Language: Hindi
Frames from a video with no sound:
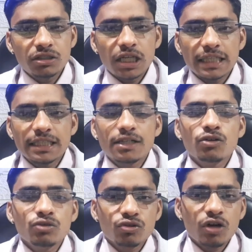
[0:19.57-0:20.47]
जहाँ तक है
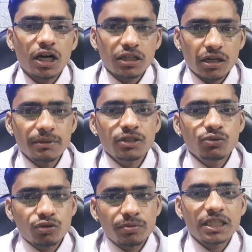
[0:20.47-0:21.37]
उसको हर घर में
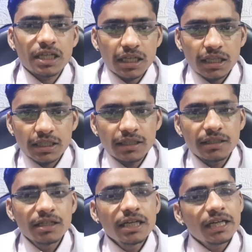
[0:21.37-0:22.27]
यूज़ भी किया जाता
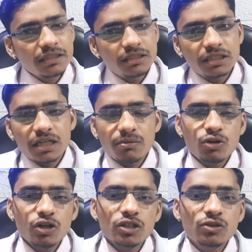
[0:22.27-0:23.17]
है जी हाँ
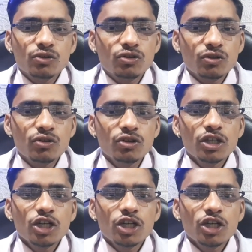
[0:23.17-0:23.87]
वो है दोस्तों